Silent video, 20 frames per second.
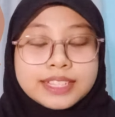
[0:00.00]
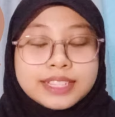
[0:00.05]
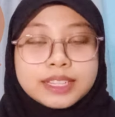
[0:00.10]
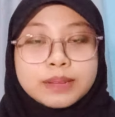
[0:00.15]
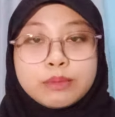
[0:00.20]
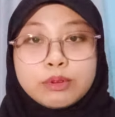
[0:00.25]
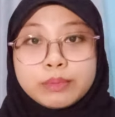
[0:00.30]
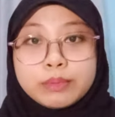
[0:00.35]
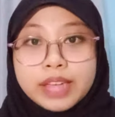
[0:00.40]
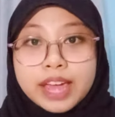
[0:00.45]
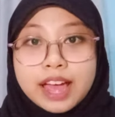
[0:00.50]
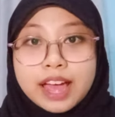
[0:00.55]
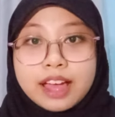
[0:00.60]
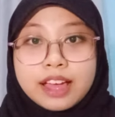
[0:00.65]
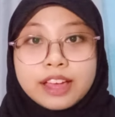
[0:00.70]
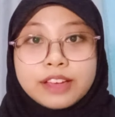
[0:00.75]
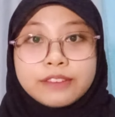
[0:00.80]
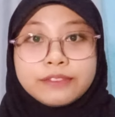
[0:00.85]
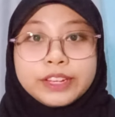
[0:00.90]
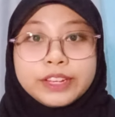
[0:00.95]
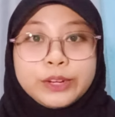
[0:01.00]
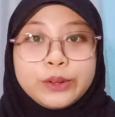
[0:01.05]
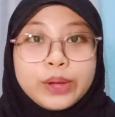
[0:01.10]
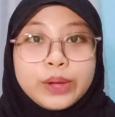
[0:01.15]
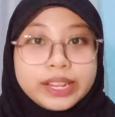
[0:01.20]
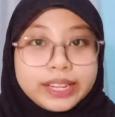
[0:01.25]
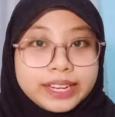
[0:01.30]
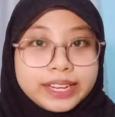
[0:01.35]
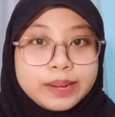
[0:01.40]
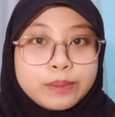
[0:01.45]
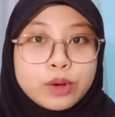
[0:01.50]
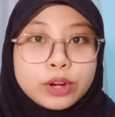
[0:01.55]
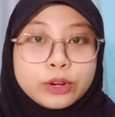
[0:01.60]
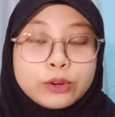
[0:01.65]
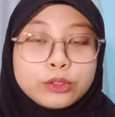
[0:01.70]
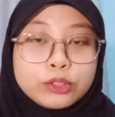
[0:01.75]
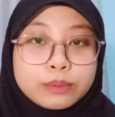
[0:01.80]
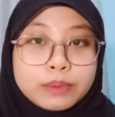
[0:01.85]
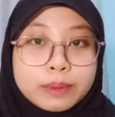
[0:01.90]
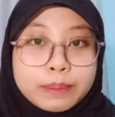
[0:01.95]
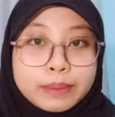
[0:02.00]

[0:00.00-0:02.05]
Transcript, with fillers: Sebelumnya video ini dibuat untuk